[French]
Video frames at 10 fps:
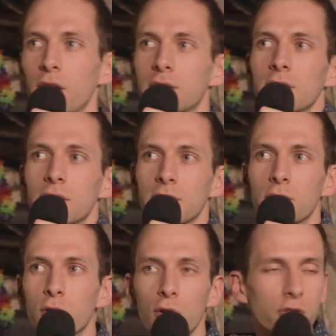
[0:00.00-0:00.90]
été
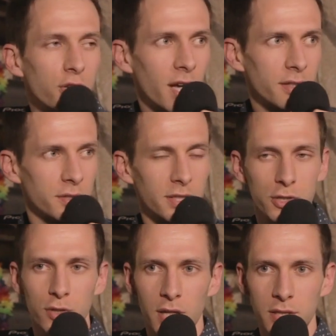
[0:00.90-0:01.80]
clochard dans sa
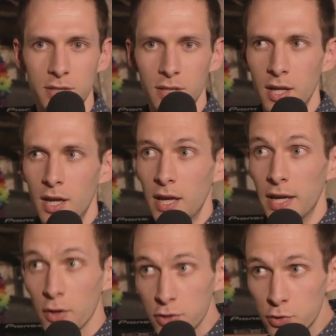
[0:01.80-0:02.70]
jeunesse
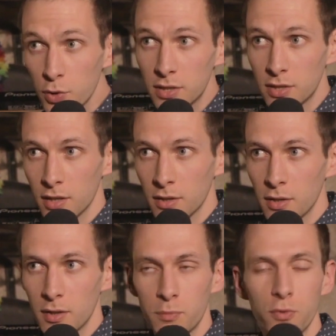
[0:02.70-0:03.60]
et ensuite
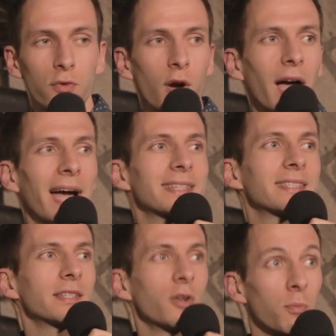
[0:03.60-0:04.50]
pouvoir
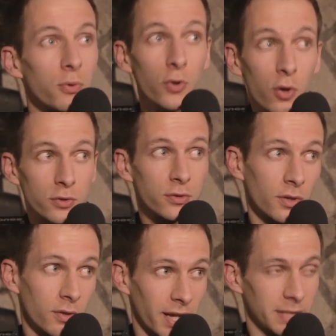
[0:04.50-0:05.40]
accéder aux plus hautes
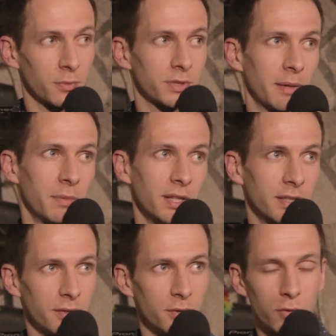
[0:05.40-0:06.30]

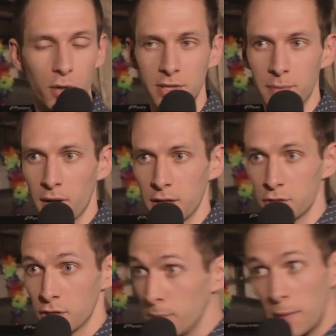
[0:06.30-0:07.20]
responsabilités du Troisième
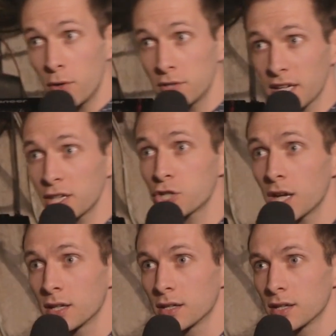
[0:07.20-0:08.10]
Reich. Et même le
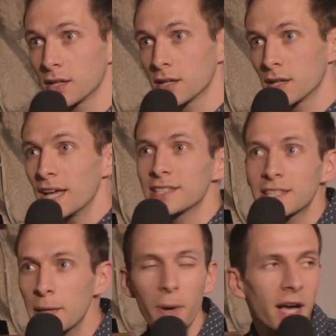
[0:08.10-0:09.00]
diriger,
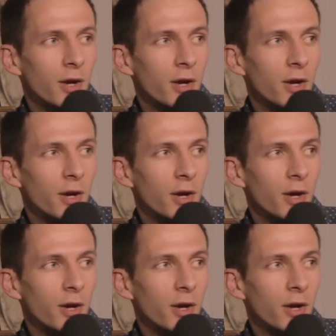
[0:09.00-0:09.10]
c'était pas